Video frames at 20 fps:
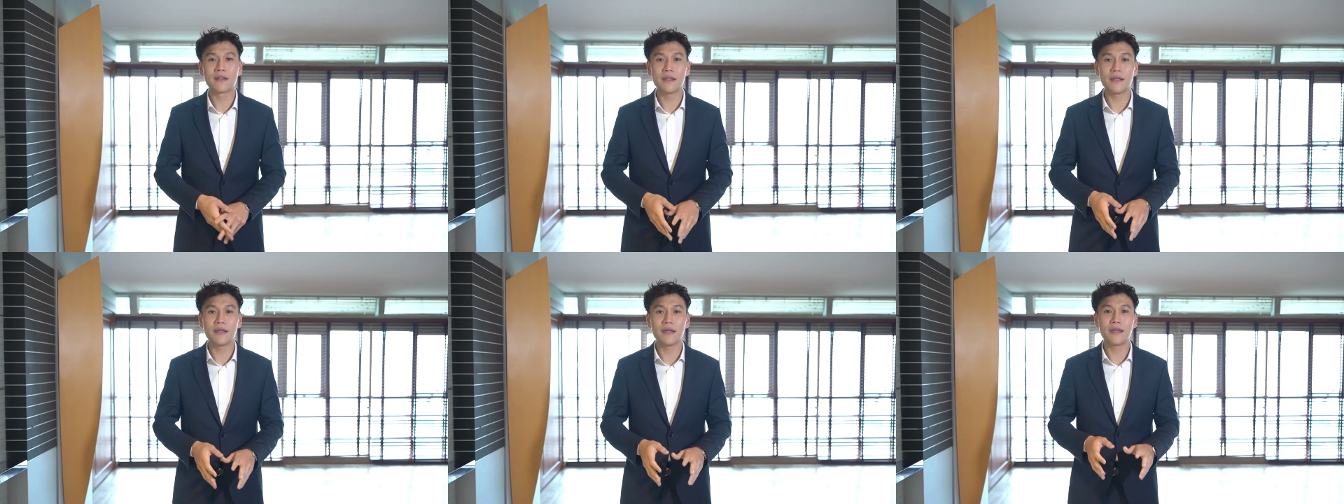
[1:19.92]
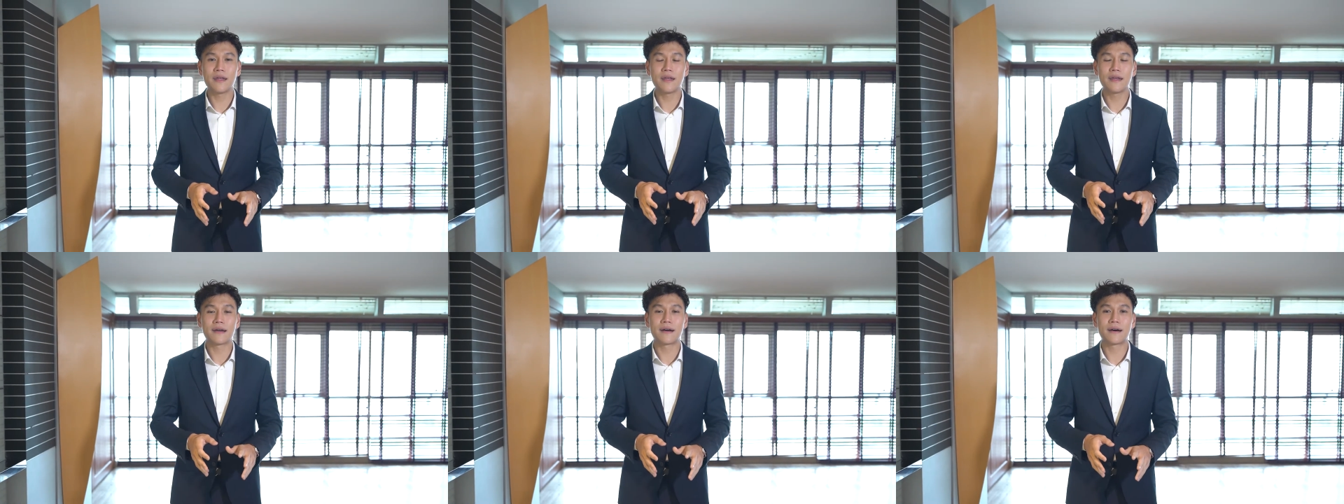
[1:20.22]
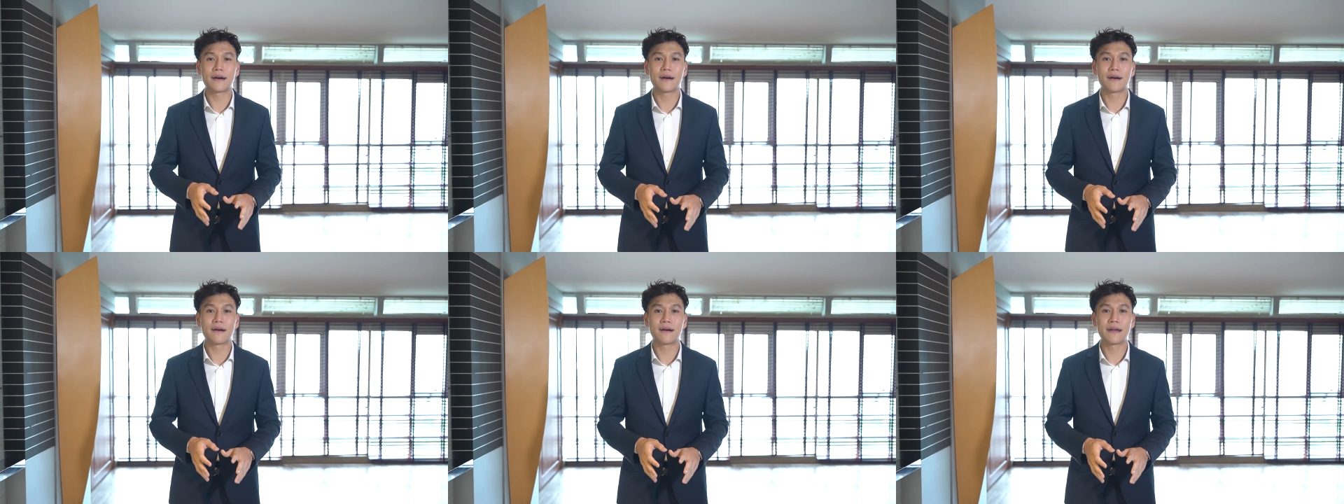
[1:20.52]
ที่
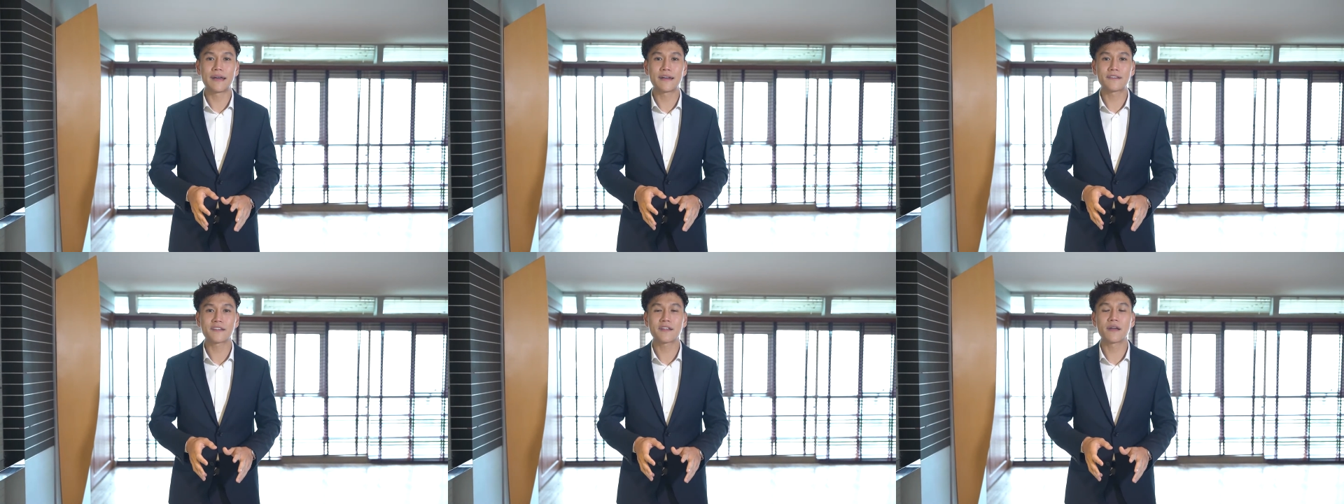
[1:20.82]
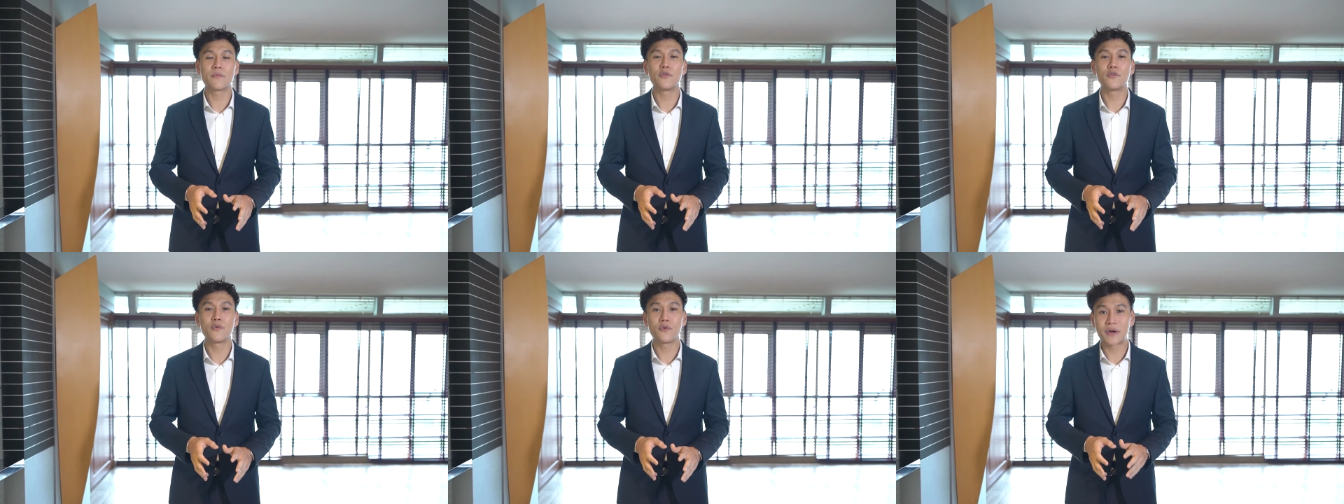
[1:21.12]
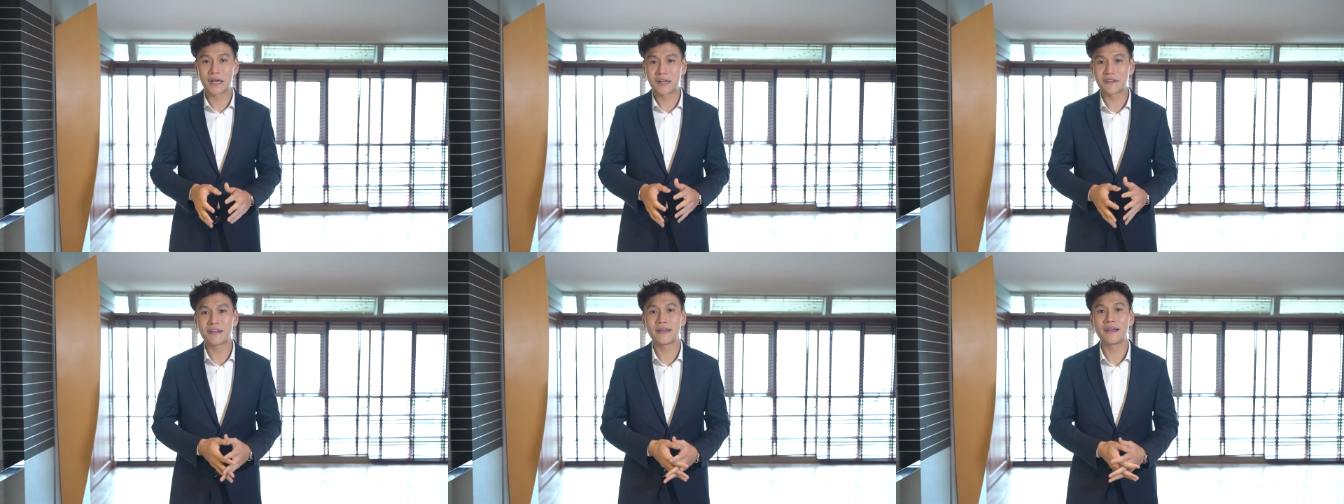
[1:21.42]

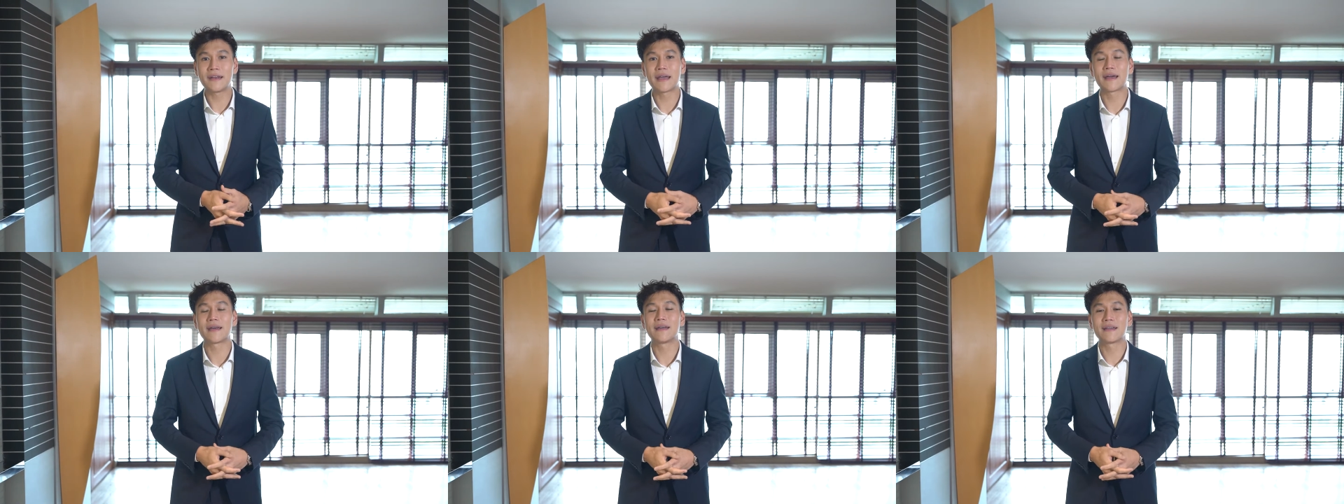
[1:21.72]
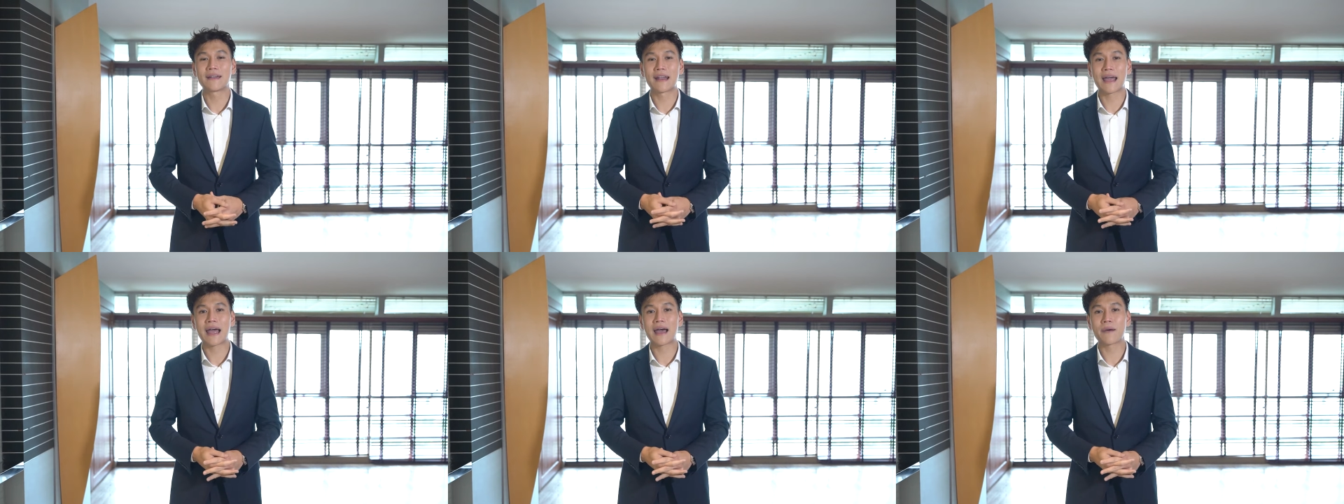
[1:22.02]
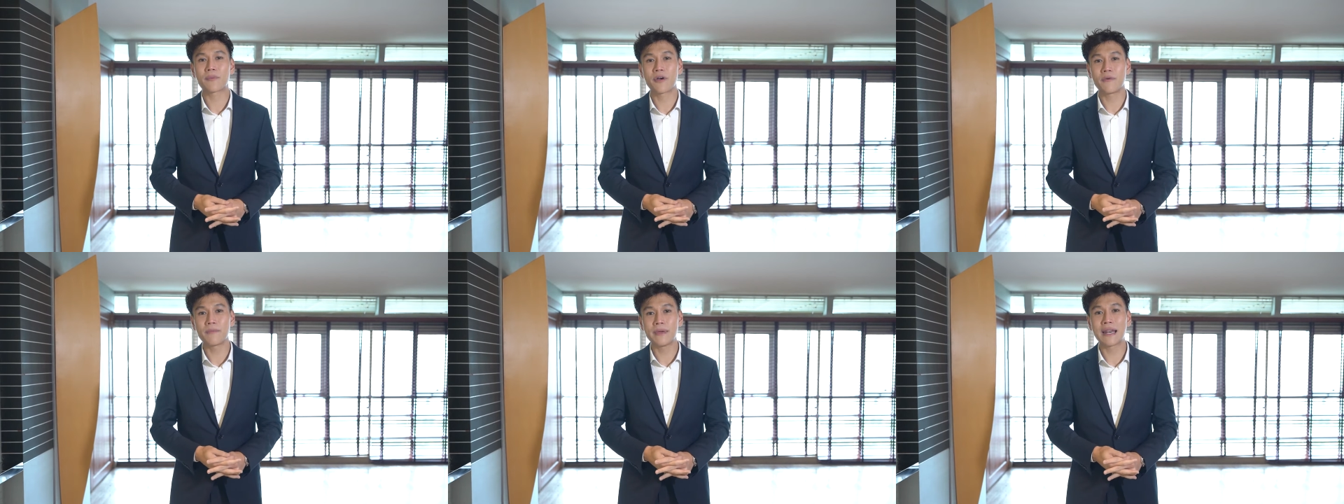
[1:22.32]
SWUIC เนี่ยนะครั
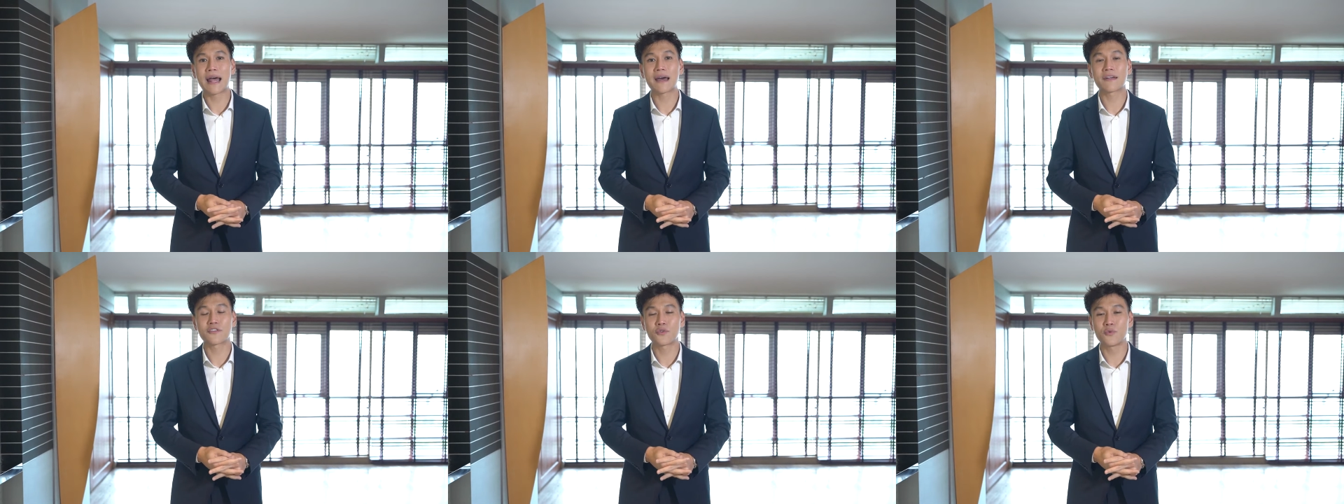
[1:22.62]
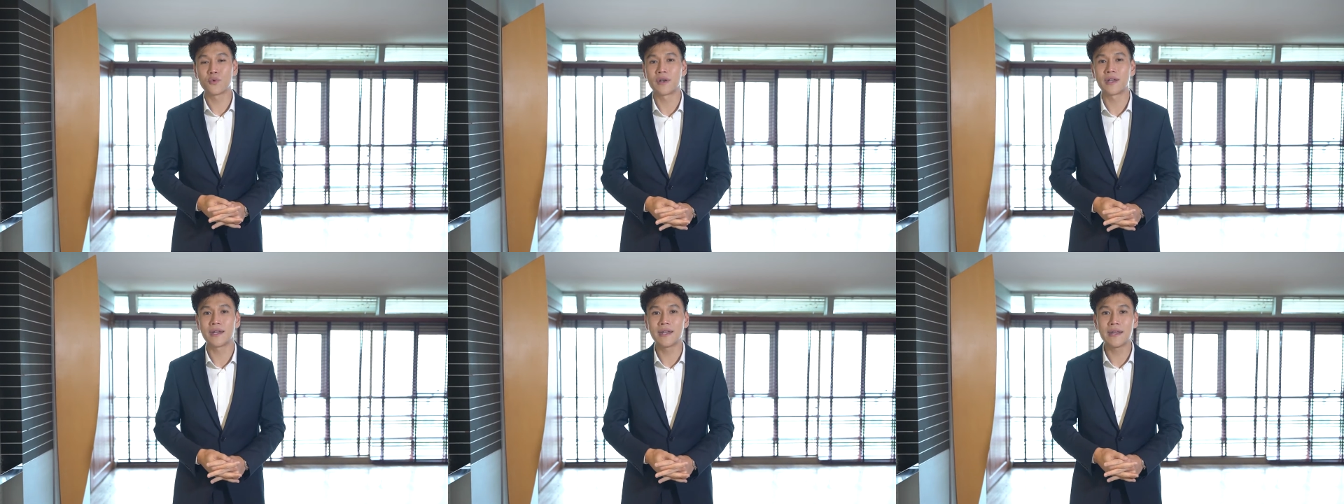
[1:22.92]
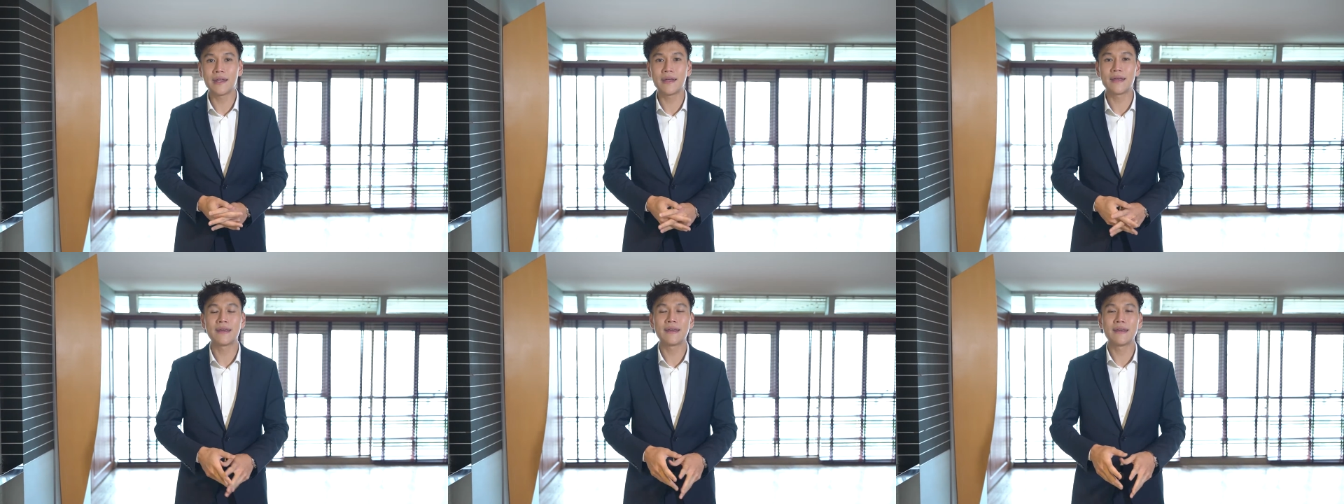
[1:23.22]
บ ก็มีหลักสูตร
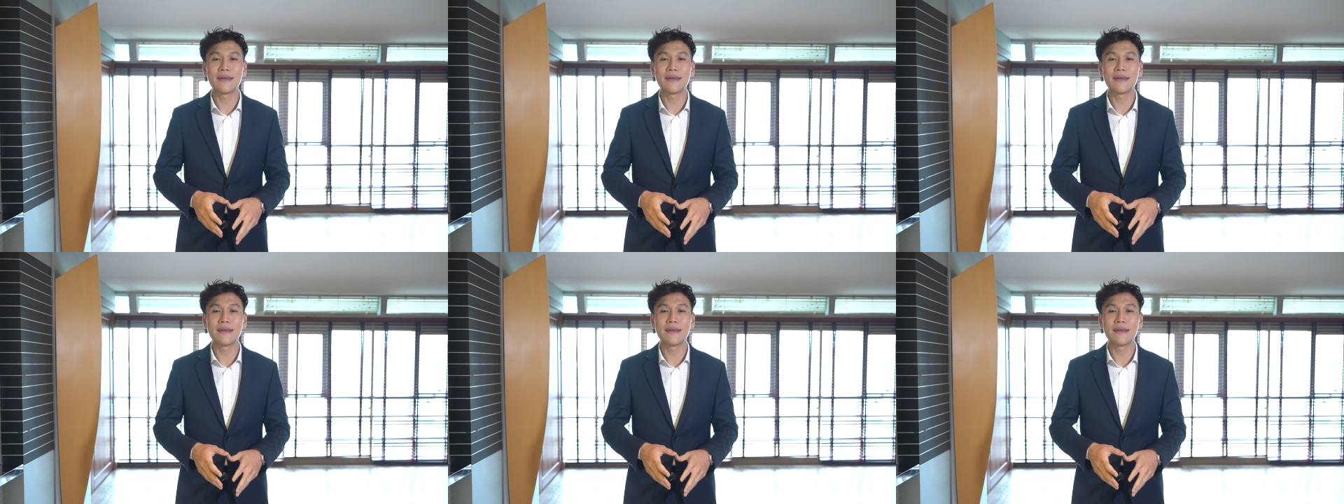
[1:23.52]
ที่